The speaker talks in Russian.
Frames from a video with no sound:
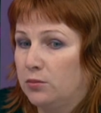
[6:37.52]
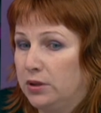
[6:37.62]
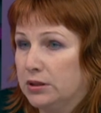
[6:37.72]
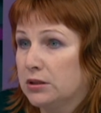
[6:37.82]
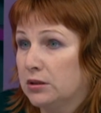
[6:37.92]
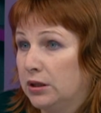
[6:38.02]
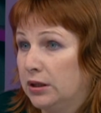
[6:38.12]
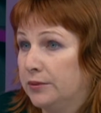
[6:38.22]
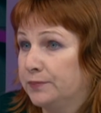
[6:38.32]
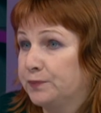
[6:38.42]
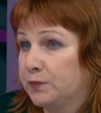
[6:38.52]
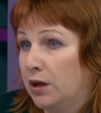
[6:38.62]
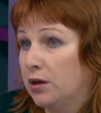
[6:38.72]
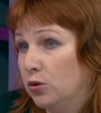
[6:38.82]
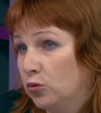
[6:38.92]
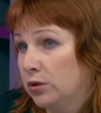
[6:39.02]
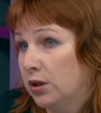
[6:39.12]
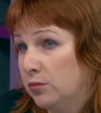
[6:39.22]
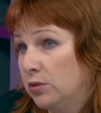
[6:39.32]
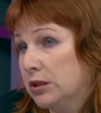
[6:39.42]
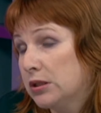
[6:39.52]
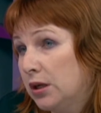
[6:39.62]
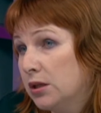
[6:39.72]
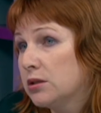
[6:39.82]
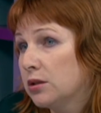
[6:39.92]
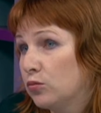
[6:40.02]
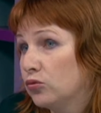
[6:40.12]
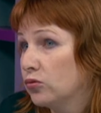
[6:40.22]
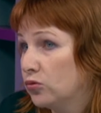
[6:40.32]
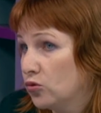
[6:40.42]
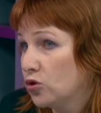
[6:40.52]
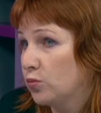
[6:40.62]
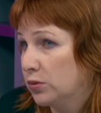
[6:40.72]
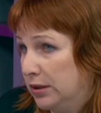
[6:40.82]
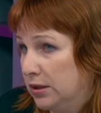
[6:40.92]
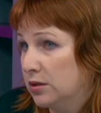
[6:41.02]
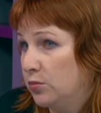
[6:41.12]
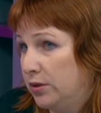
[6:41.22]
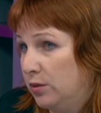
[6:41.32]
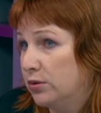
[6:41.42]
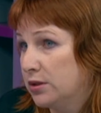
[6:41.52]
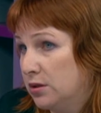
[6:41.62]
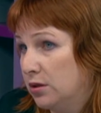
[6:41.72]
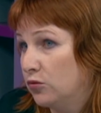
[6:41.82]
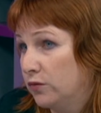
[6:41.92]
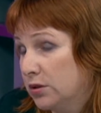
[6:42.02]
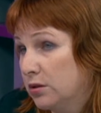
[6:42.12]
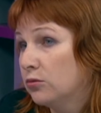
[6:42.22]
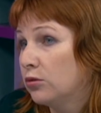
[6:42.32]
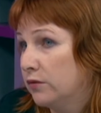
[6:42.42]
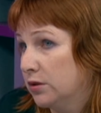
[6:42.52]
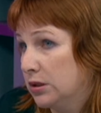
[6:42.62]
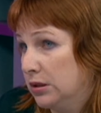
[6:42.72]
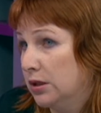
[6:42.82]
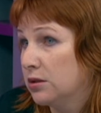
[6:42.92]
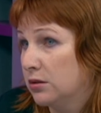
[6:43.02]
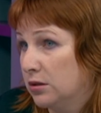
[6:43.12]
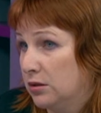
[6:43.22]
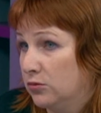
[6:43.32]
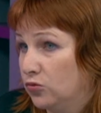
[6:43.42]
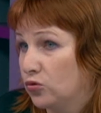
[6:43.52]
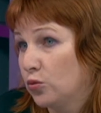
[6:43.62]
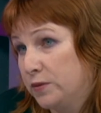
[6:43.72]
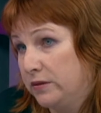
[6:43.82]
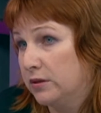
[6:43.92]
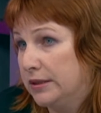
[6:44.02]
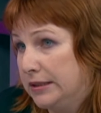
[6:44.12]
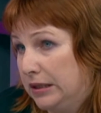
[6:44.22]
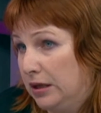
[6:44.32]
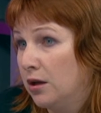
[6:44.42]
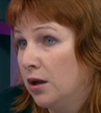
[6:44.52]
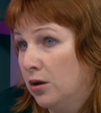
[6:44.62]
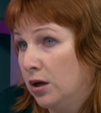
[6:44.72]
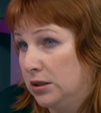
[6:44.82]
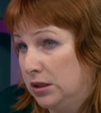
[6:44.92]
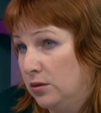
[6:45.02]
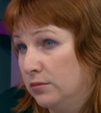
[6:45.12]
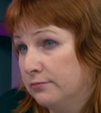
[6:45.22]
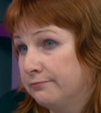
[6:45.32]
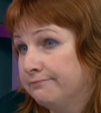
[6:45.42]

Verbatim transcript: местные районные администрации будут тоже пытаться приобрести эту вакцину для вакцинации ну, собственных детей. Хотя... Она сейчас